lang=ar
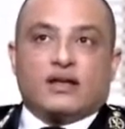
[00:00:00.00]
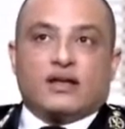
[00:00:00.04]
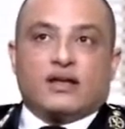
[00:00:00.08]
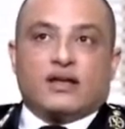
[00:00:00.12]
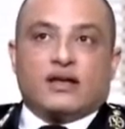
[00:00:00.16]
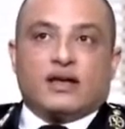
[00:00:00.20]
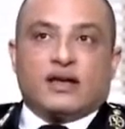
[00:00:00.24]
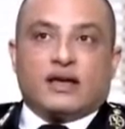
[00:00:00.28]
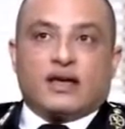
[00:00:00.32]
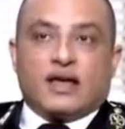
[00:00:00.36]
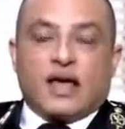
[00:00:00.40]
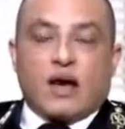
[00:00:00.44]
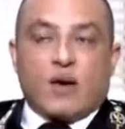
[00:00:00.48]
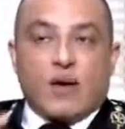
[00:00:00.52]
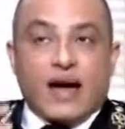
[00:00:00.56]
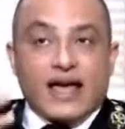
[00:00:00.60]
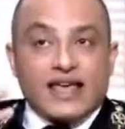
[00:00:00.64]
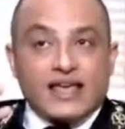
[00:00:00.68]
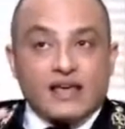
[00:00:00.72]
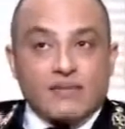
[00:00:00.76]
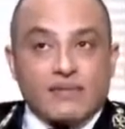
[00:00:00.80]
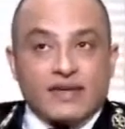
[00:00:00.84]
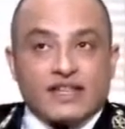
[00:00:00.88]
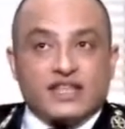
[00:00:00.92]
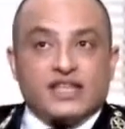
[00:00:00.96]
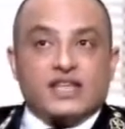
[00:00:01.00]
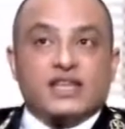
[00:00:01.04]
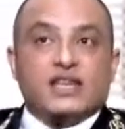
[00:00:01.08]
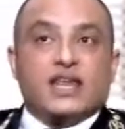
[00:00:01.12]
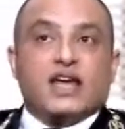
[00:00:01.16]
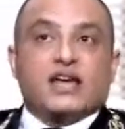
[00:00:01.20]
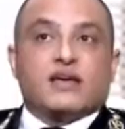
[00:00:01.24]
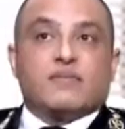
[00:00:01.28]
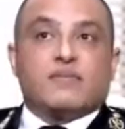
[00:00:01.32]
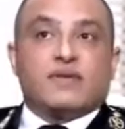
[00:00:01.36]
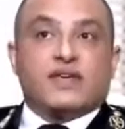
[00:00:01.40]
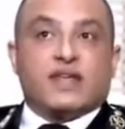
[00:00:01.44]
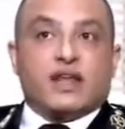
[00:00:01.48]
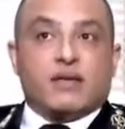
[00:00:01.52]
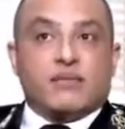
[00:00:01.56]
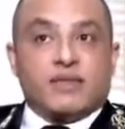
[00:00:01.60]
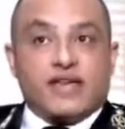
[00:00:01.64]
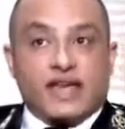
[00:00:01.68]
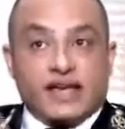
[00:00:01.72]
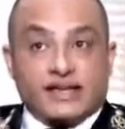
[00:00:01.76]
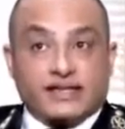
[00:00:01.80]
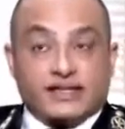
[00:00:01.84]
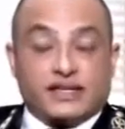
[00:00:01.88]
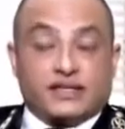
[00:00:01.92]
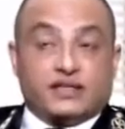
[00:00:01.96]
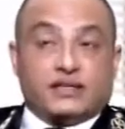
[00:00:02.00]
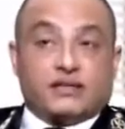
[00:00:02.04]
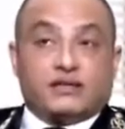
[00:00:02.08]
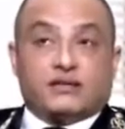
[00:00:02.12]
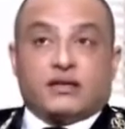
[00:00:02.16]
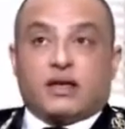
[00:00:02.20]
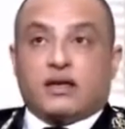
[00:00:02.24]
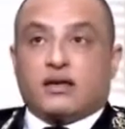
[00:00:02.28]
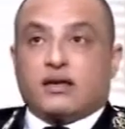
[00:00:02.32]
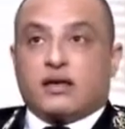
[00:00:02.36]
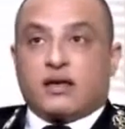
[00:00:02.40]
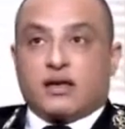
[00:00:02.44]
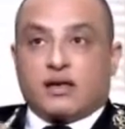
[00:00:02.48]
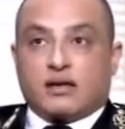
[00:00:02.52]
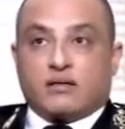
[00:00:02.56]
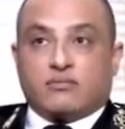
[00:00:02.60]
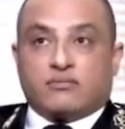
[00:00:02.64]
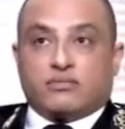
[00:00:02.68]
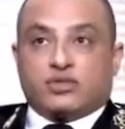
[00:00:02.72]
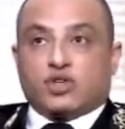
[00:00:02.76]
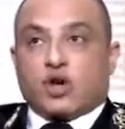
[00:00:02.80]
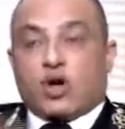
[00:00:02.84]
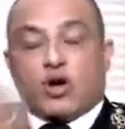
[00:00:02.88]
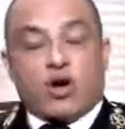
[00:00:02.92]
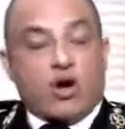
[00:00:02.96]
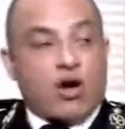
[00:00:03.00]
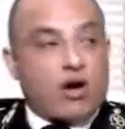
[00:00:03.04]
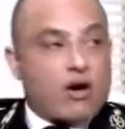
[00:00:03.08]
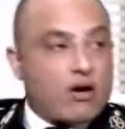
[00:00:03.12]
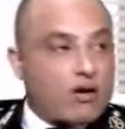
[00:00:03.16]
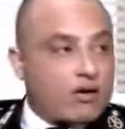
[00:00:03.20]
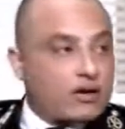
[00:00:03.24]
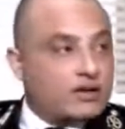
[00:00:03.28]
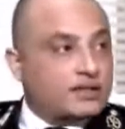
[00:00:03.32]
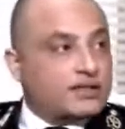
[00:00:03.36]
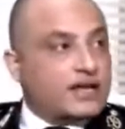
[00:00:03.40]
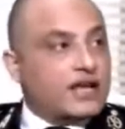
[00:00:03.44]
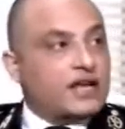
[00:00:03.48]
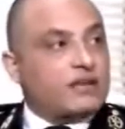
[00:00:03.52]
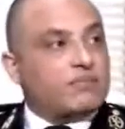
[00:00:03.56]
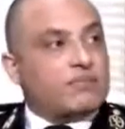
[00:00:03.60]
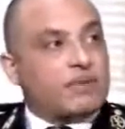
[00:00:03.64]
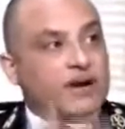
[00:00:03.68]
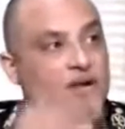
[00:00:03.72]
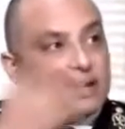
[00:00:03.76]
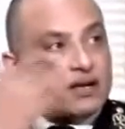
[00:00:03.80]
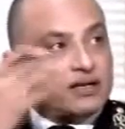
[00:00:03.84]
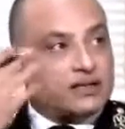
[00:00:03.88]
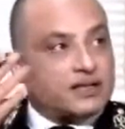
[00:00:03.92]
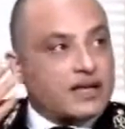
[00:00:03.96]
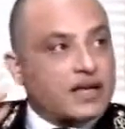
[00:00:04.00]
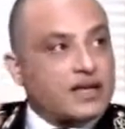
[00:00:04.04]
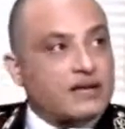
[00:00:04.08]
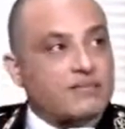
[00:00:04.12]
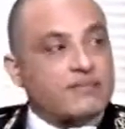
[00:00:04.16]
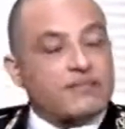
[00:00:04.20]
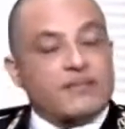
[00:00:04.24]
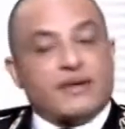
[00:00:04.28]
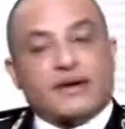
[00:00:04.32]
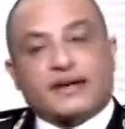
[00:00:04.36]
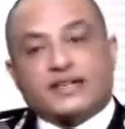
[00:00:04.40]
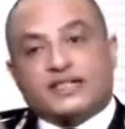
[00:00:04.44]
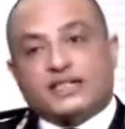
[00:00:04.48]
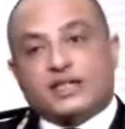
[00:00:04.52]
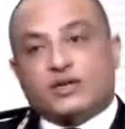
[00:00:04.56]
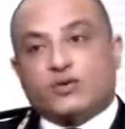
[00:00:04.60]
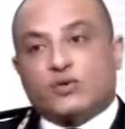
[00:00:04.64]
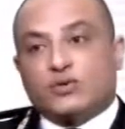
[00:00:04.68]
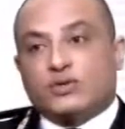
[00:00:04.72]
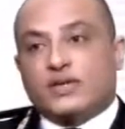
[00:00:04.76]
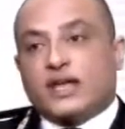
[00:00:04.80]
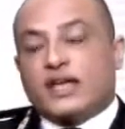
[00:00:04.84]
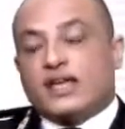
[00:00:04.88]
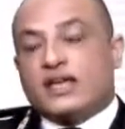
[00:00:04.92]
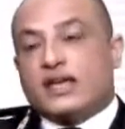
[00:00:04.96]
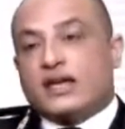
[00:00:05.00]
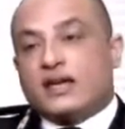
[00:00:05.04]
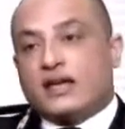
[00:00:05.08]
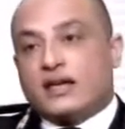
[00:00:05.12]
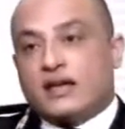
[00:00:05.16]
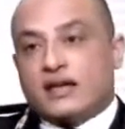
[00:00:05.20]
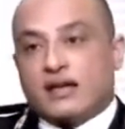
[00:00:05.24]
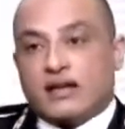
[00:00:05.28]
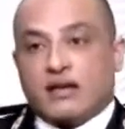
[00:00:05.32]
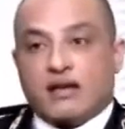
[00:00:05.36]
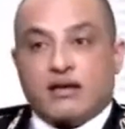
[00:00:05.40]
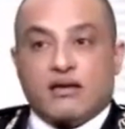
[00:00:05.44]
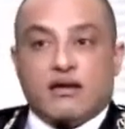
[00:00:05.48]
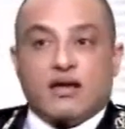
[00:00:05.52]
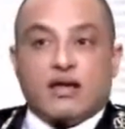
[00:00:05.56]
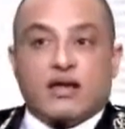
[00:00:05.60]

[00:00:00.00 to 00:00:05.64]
آه، أو أي مدينة كبيرة ميجا سيتي زي آه، شنغهاي زي زي مكسيكو زي آه،